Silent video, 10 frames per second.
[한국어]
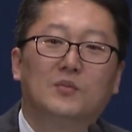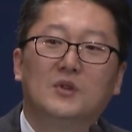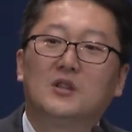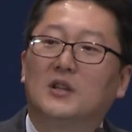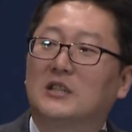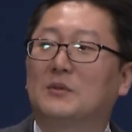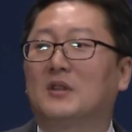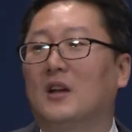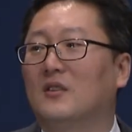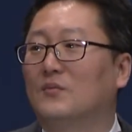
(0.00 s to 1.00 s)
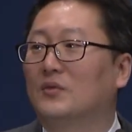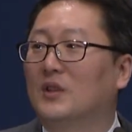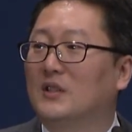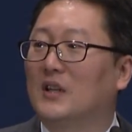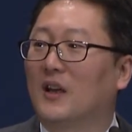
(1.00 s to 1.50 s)

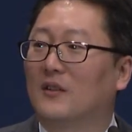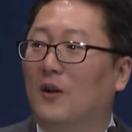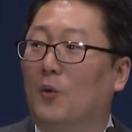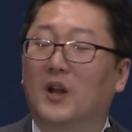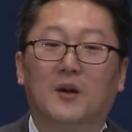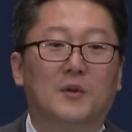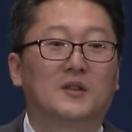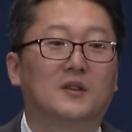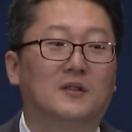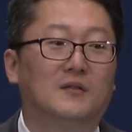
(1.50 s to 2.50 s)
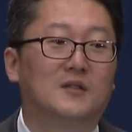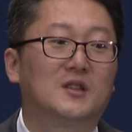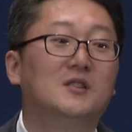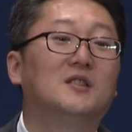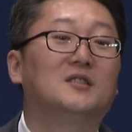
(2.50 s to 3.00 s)
2014년부터 시작해서 올해가 벌써
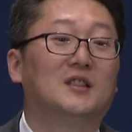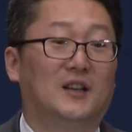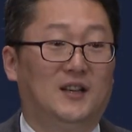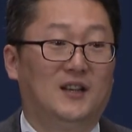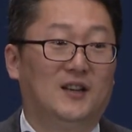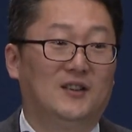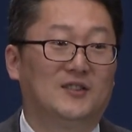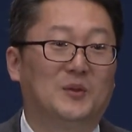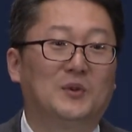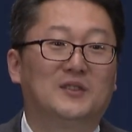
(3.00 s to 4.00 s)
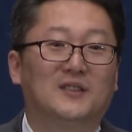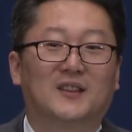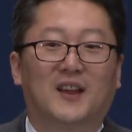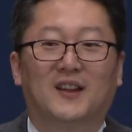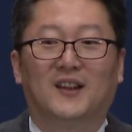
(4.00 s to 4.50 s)
7년째
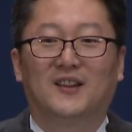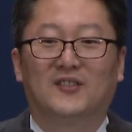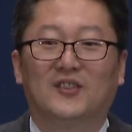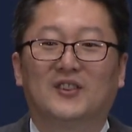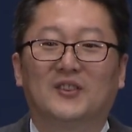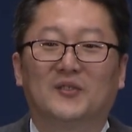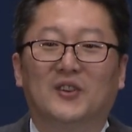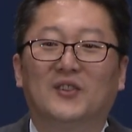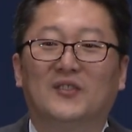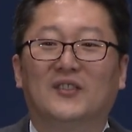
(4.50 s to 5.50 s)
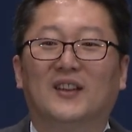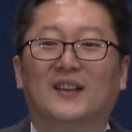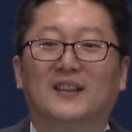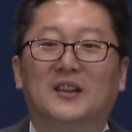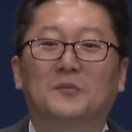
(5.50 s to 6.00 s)
접어들게 되더라고요.
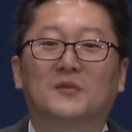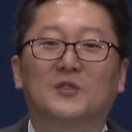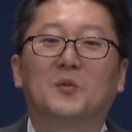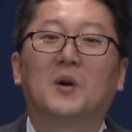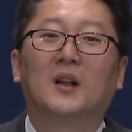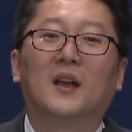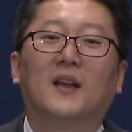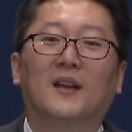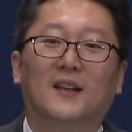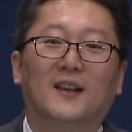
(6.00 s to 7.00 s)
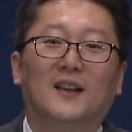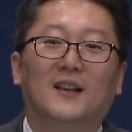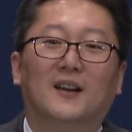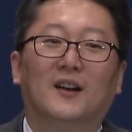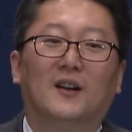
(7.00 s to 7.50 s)
예, 참 그동안에
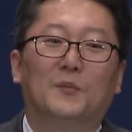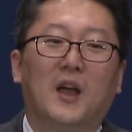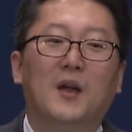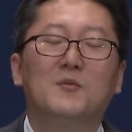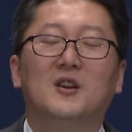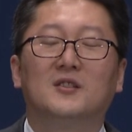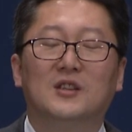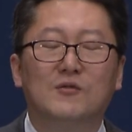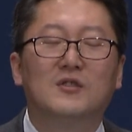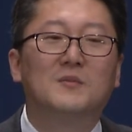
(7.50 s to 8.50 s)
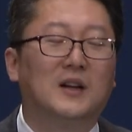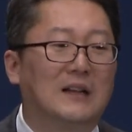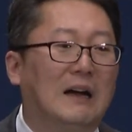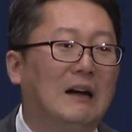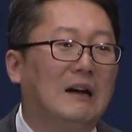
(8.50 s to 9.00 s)
아, 매년 2월마다
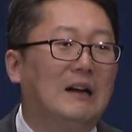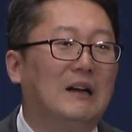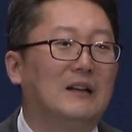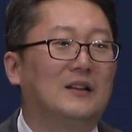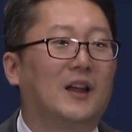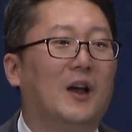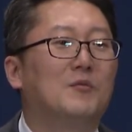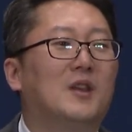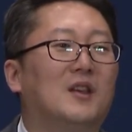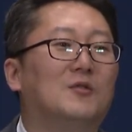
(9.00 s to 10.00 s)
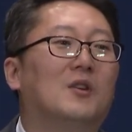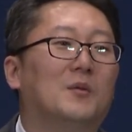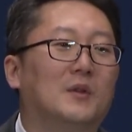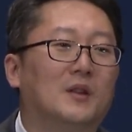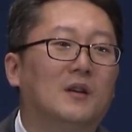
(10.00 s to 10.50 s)
아, 이렇게 함께
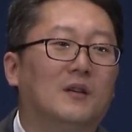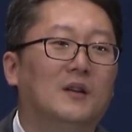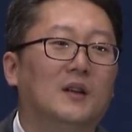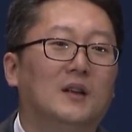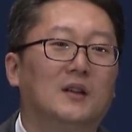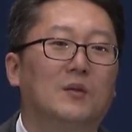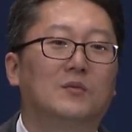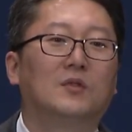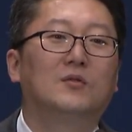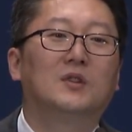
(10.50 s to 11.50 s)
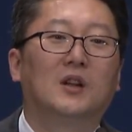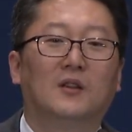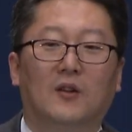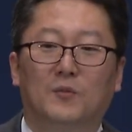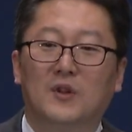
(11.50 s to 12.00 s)
기도하면서 참
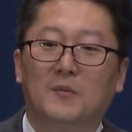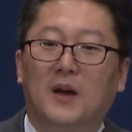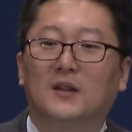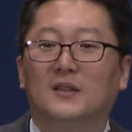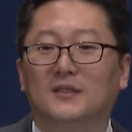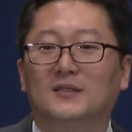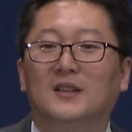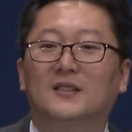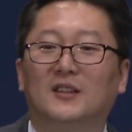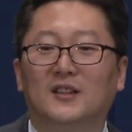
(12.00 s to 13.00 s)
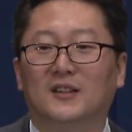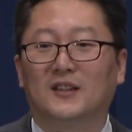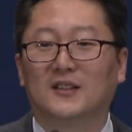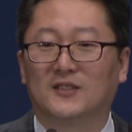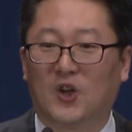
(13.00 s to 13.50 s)
성도들이 너무나 많은 은혜들을
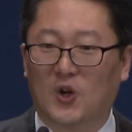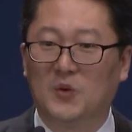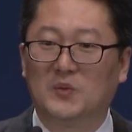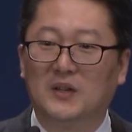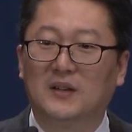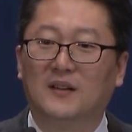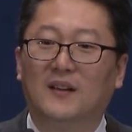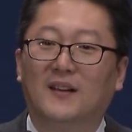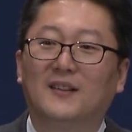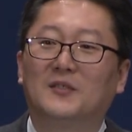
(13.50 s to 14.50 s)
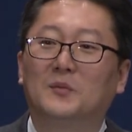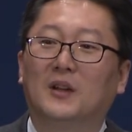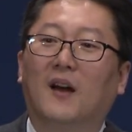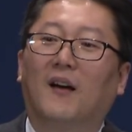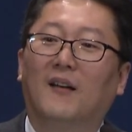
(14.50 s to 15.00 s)
사실 경험을
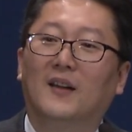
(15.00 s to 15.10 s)
했습니다.